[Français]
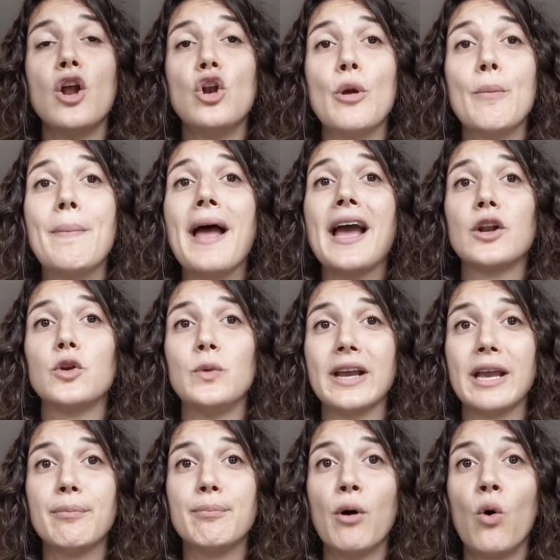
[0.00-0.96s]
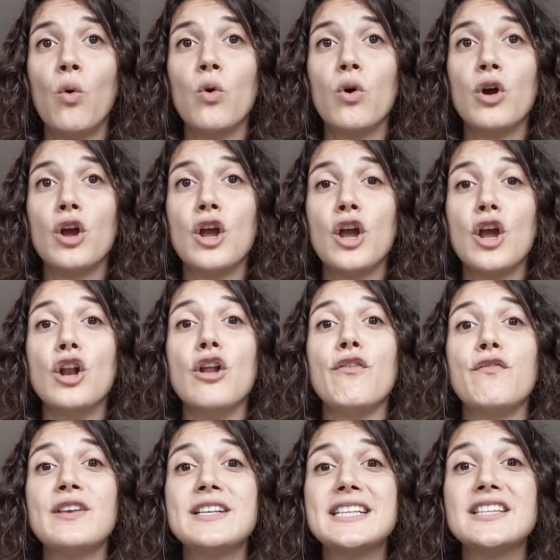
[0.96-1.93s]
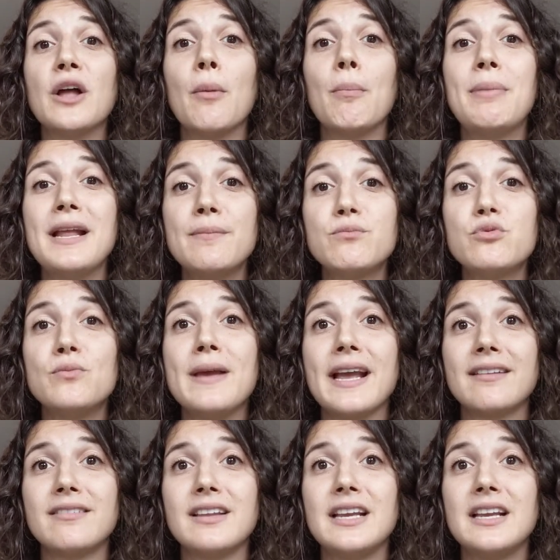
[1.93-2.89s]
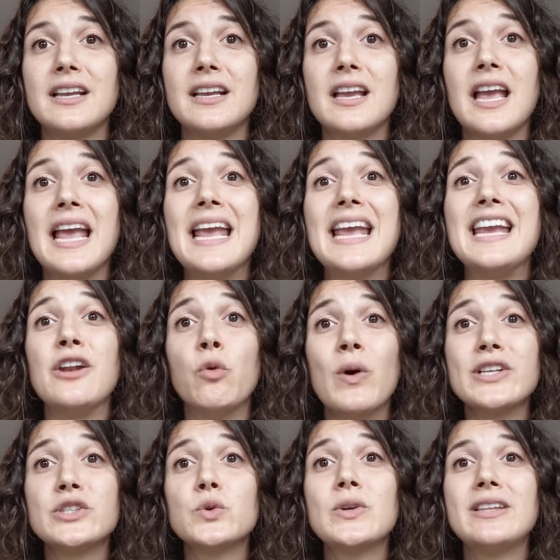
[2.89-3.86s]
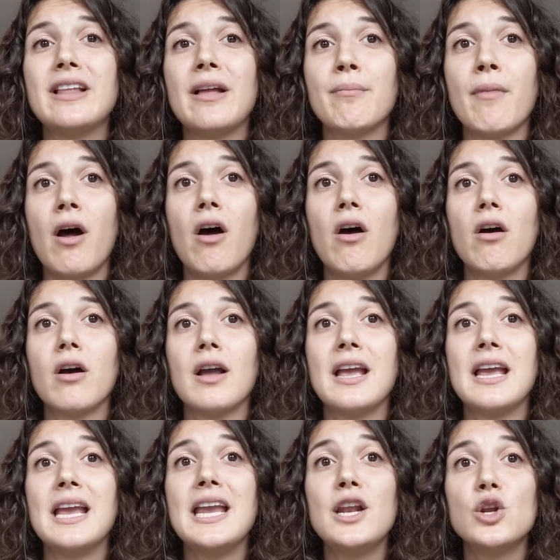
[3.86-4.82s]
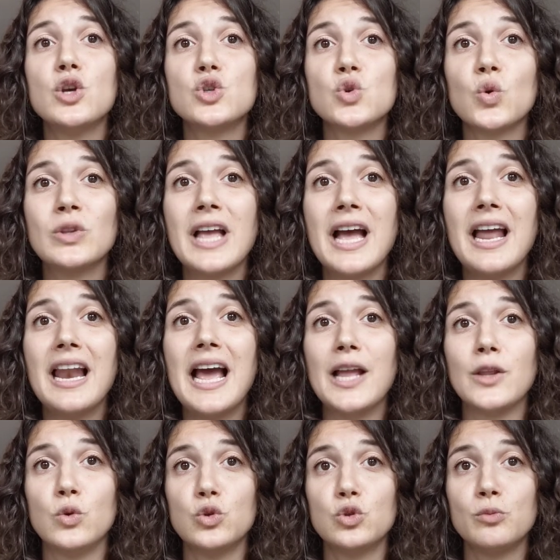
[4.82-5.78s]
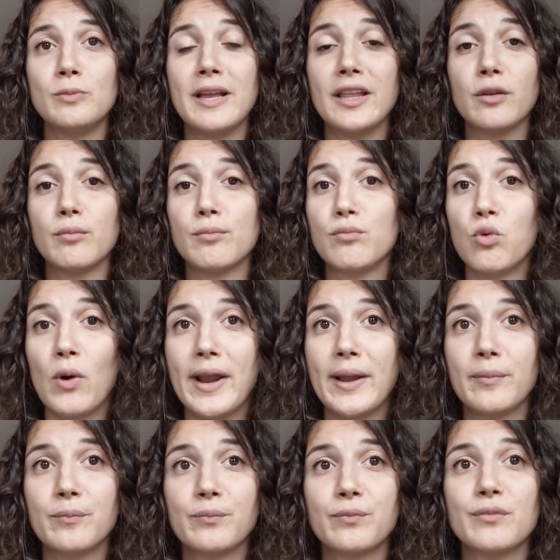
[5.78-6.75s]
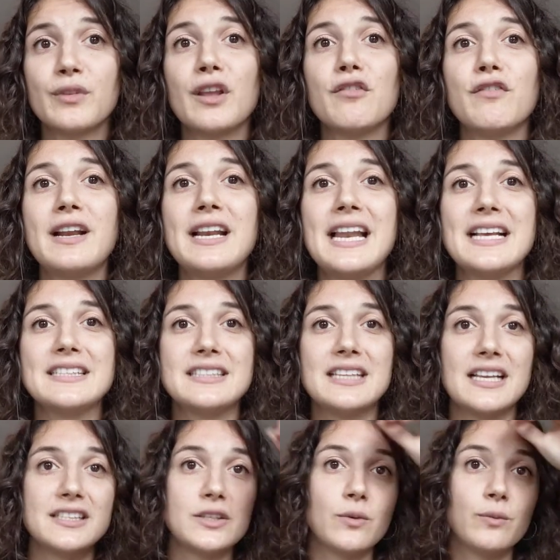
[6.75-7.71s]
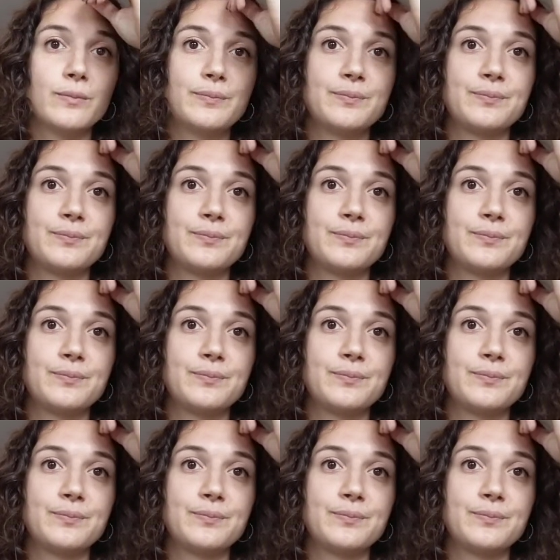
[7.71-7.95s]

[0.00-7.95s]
Le père lui répond Le fils est en pleine puberté. Et l'oiseau était mort, et le journal a deux semaines. Point. Fin de la citation.